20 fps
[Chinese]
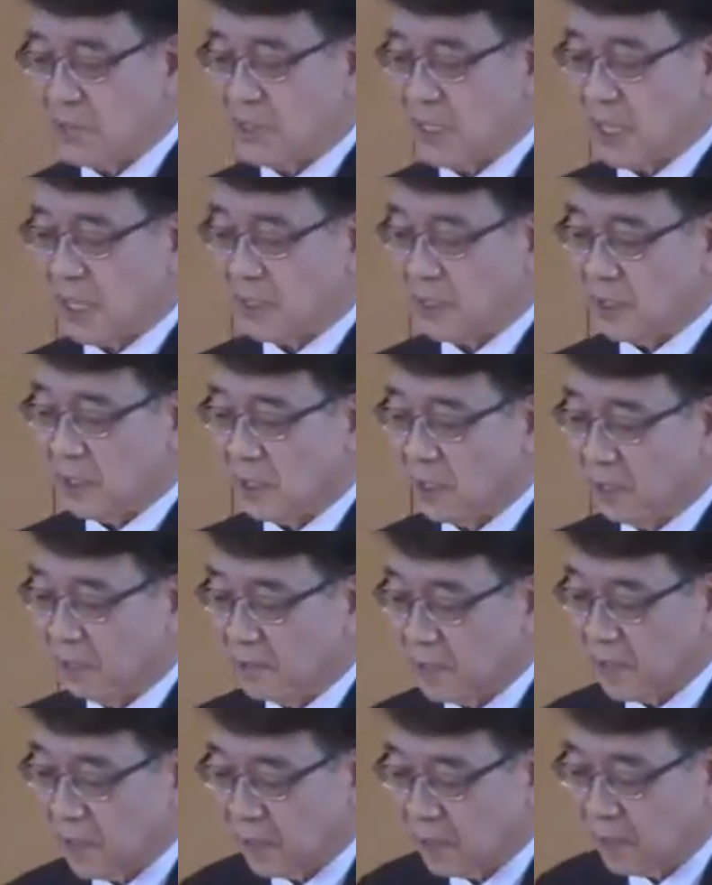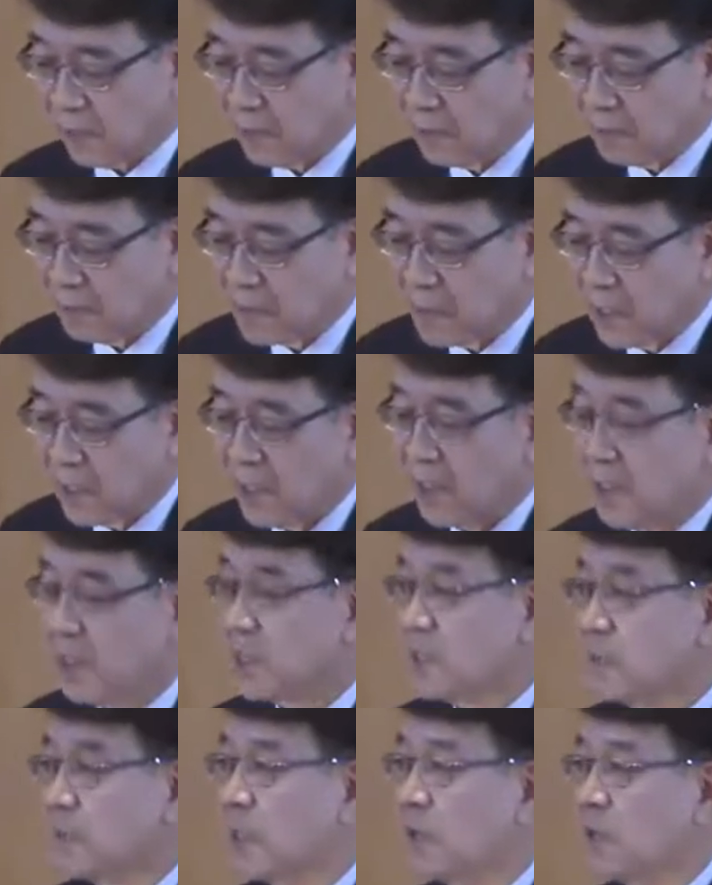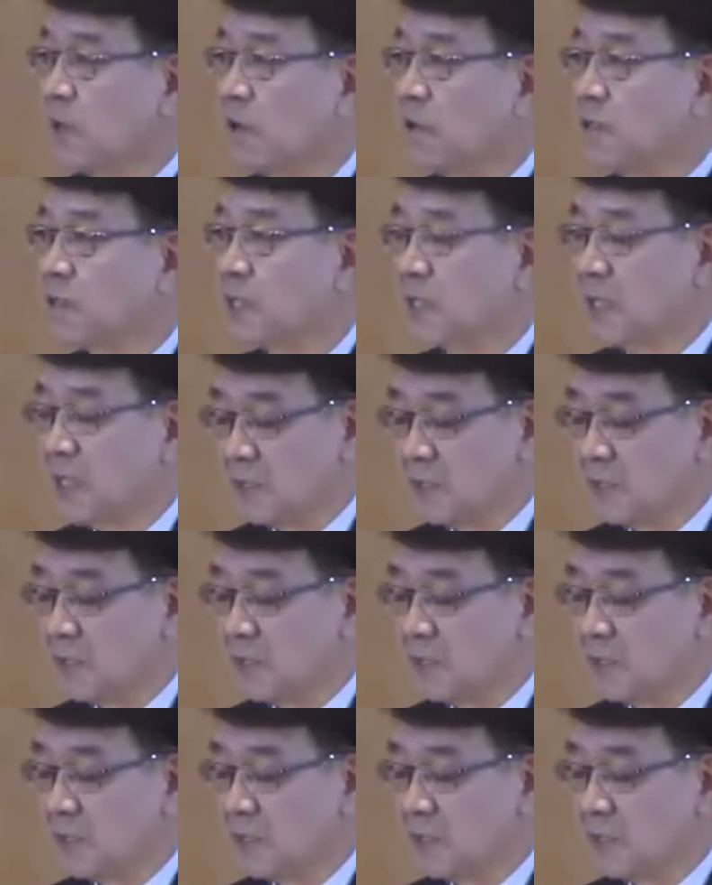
解提供了更重要的意义。